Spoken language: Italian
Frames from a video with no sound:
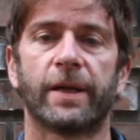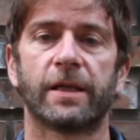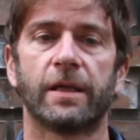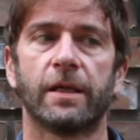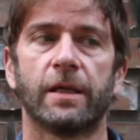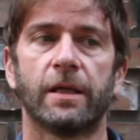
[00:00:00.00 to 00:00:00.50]

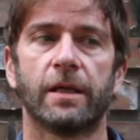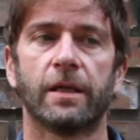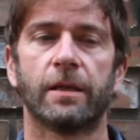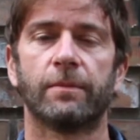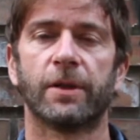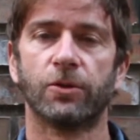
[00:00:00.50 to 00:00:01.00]
Pachi
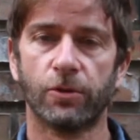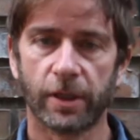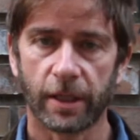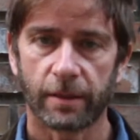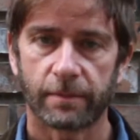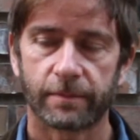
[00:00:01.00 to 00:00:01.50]

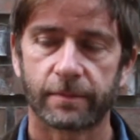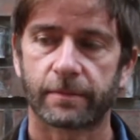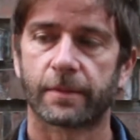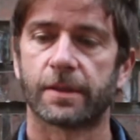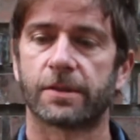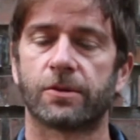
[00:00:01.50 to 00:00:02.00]
Meduri,
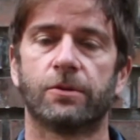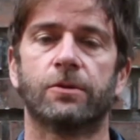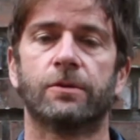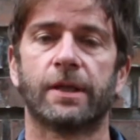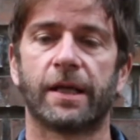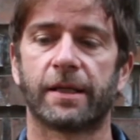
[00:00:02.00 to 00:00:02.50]

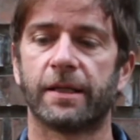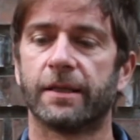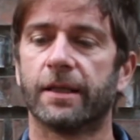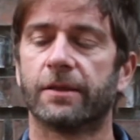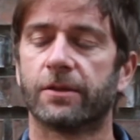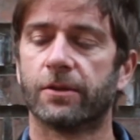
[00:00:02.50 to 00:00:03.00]
sono un
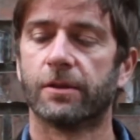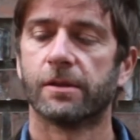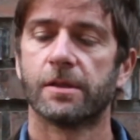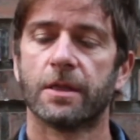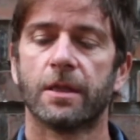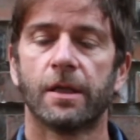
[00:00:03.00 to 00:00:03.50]

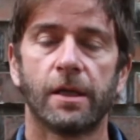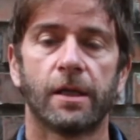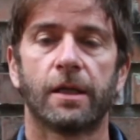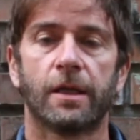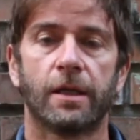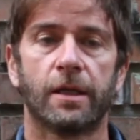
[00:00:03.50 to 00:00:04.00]
architetto
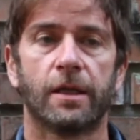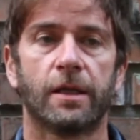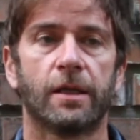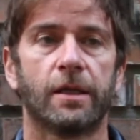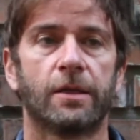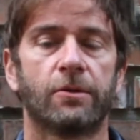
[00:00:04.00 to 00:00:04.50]

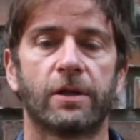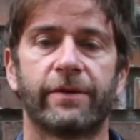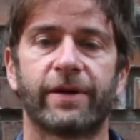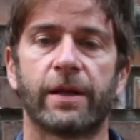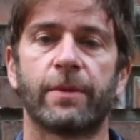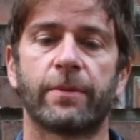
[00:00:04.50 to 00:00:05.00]
e non
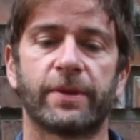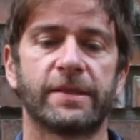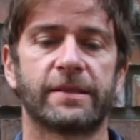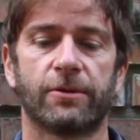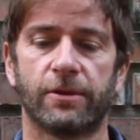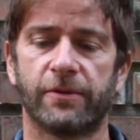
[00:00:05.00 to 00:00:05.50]
avrei mai
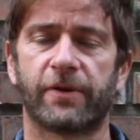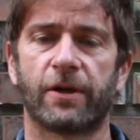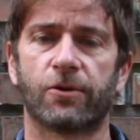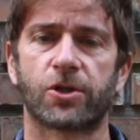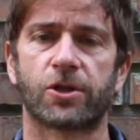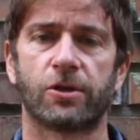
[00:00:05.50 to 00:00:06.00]
pensato di fare
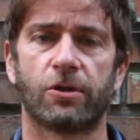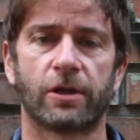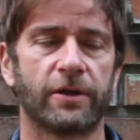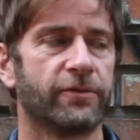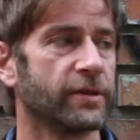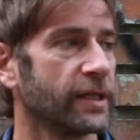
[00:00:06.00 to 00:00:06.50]
lo
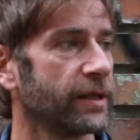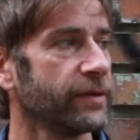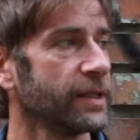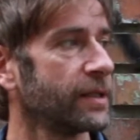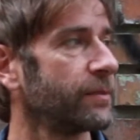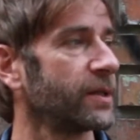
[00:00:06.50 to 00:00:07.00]
scenografo nella
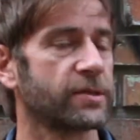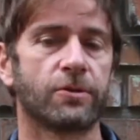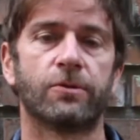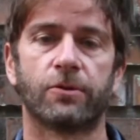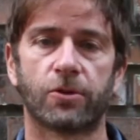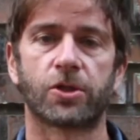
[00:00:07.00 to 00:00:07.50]
vita, ma
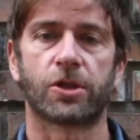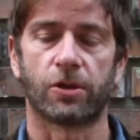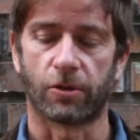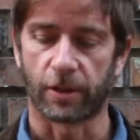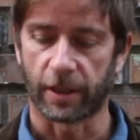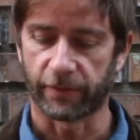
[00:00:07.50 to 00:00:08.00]
sono uno
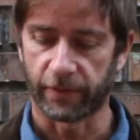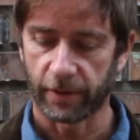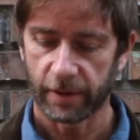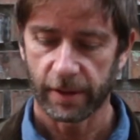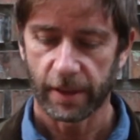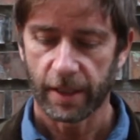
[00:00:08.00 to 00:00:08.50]
scenografo
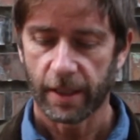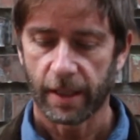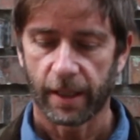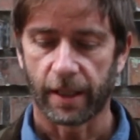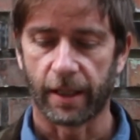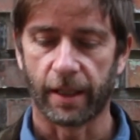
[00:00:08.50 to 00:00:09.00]

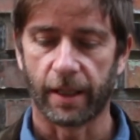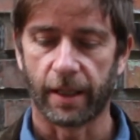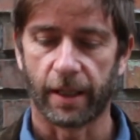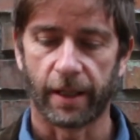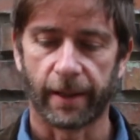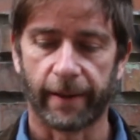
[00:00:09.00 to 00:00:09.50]

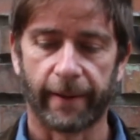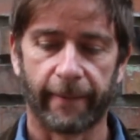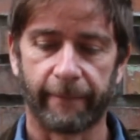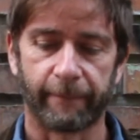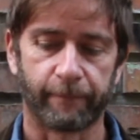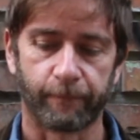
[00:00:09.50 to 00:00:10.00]
e
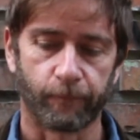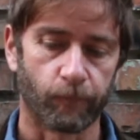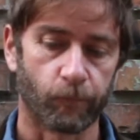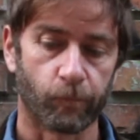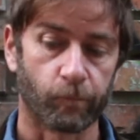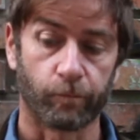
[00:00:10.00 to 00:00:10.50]

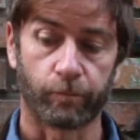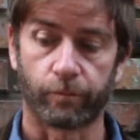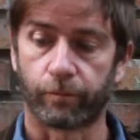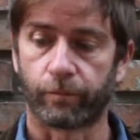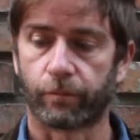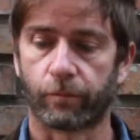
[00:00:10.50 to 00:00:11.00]

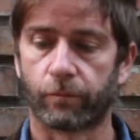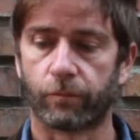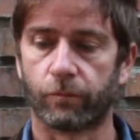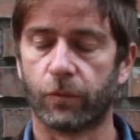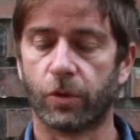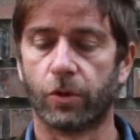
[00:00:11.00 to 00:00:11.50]

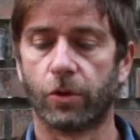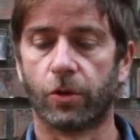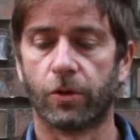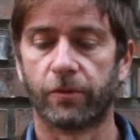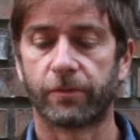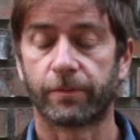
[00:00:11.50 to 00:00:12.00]
mm, non
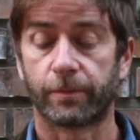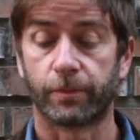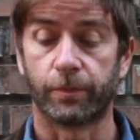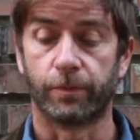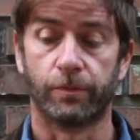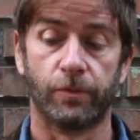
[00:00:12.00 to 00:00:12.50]
ho,
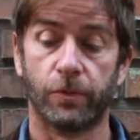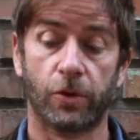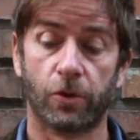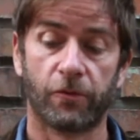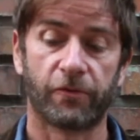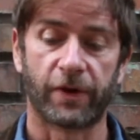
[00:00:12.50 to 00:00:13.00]

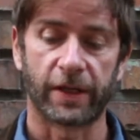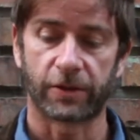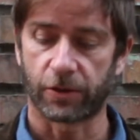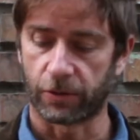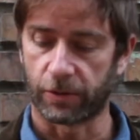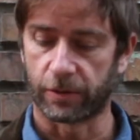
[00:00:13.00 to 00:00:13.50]
non ho
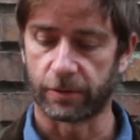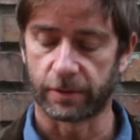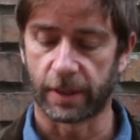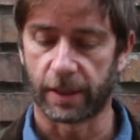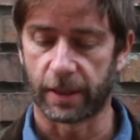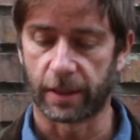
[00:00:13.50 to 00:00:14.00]
fatto
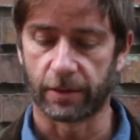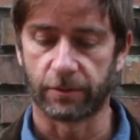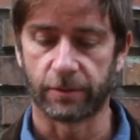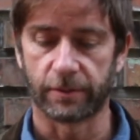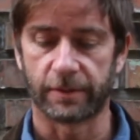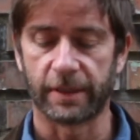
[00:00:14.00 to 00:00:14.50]
una,
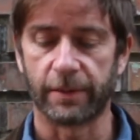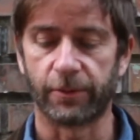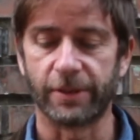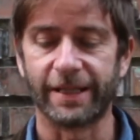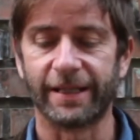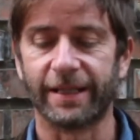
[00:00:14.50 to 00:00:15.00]
un
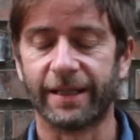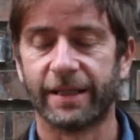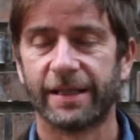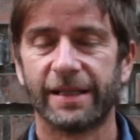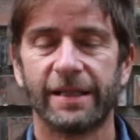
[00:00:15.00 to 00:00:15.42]
tipo di